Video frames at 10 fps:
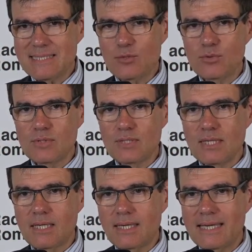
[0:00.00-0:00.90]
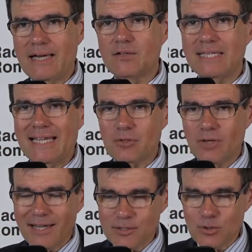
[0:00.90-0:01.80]
C'est l'une des
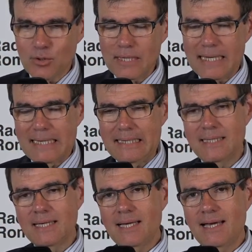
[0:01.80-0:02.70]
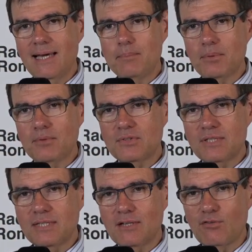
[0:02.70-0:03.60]
44 radios locales
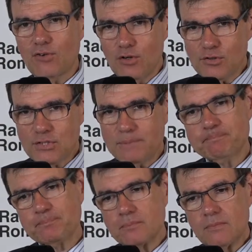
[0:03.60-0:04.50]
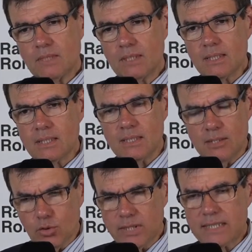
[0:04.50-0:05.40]
implantées en France et
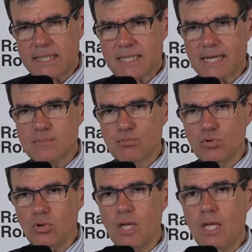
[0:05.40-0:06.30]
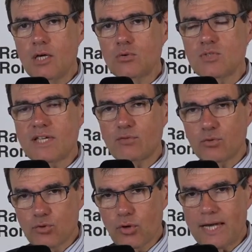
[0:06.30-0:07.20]
qui donc est à Strasbourg. Nous
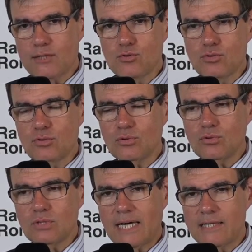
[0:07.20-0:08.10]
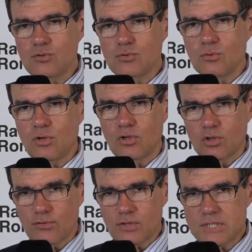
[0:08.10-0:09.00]
avons deux radios, une radio en
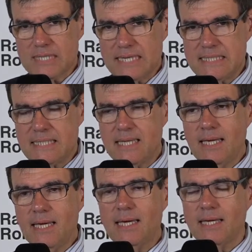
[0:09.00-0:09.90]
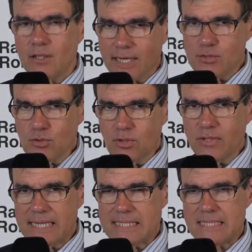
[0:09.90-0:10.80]
langue française et une radio en
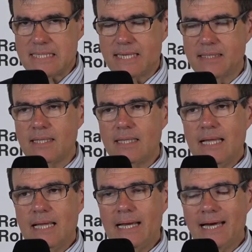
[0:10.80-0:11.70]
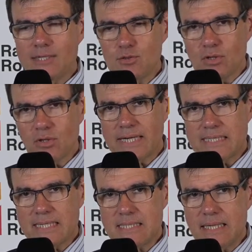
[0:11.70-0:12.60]
langue alsacienne. La radio en langue
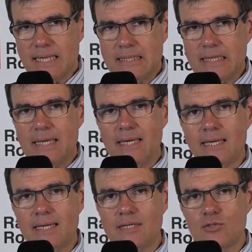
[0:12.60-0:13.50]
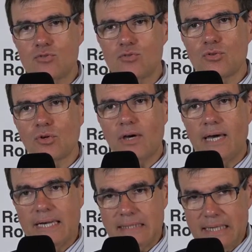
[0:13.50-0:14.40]
alsacienne est
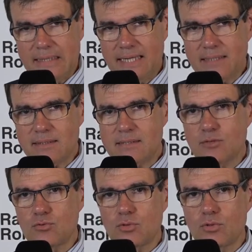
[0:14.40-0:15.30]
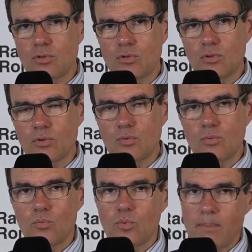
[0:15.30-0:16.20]
sur Internet, c'est une euh,
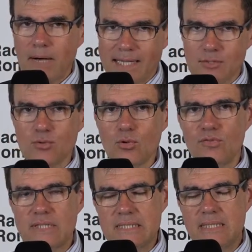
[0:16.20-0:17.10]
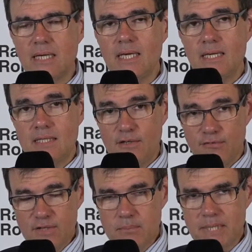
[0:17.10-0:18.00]
web radio on va dire, qui est
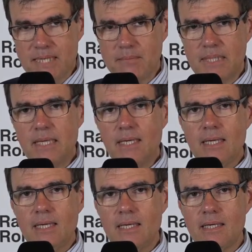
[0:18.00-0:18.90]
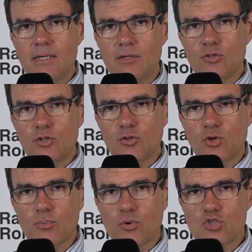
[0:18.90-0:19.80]
filmée et euh,
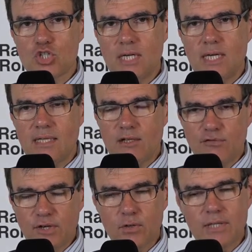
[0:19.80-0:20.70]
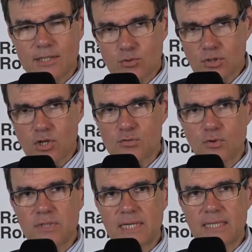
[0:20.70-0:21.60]
notre projet est d'en faire une radio
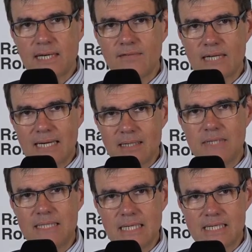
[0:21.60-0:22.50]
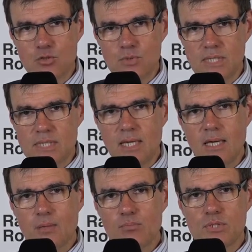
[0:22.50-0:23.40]
transfrontalière avec l'Allemagne et la Suisse,
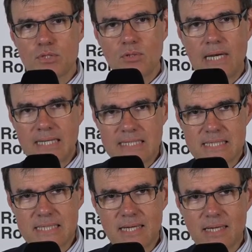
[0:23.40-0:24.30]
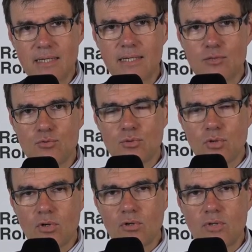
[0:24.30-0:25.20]
puisque l'alsacien est une
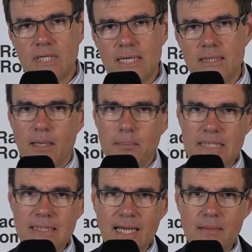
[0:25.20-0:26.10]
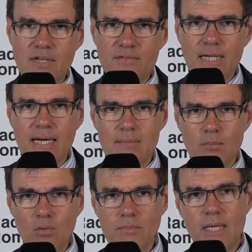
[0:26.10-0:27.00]
langue qui est interpénétrable avec
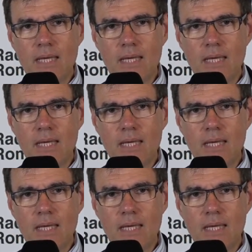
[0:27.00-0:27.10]
l'allemand.